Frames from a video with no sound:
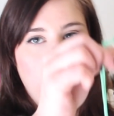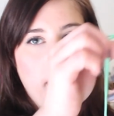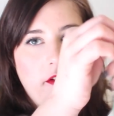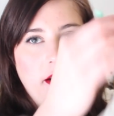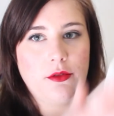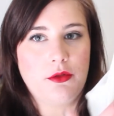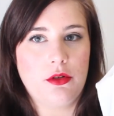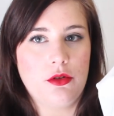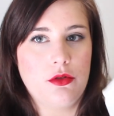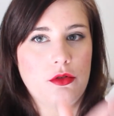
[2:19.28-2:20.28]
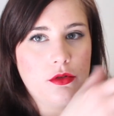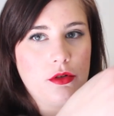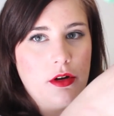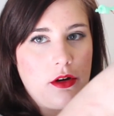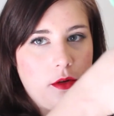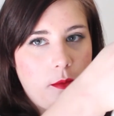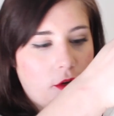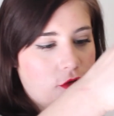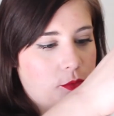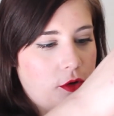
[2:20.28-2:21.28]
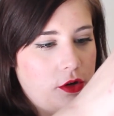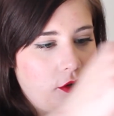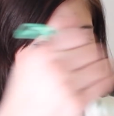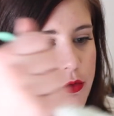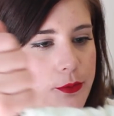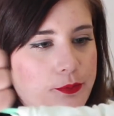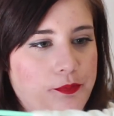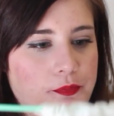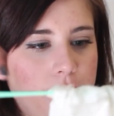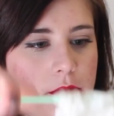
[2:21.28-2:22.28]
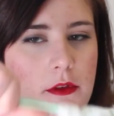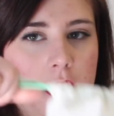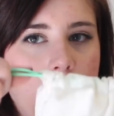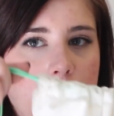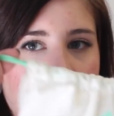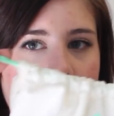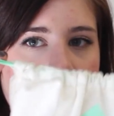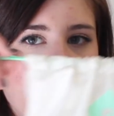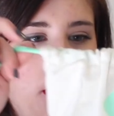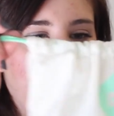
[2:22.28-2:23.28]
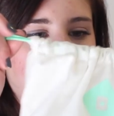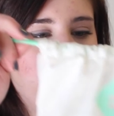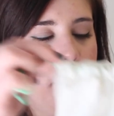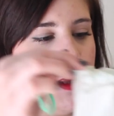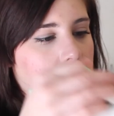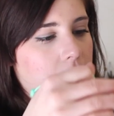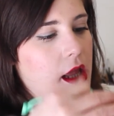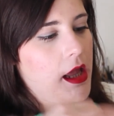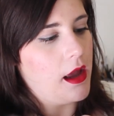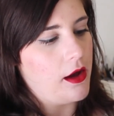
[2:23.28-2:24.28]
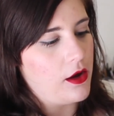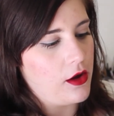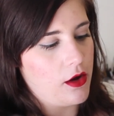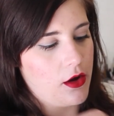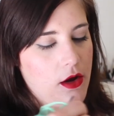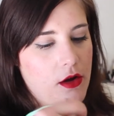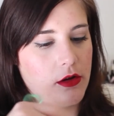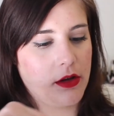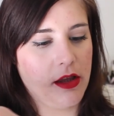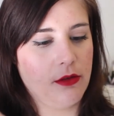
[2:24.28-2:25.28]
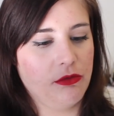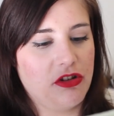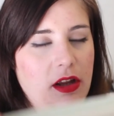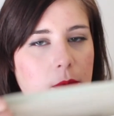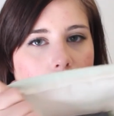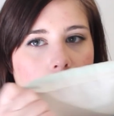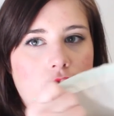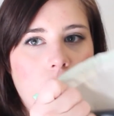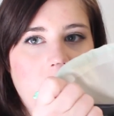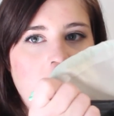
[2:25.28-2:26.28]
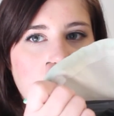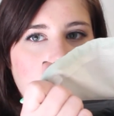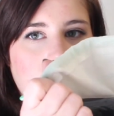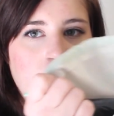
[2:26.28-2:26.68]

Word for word: avec donc le logo euh, Birchbox. Hop, voilà. Euh, qui contient les produits.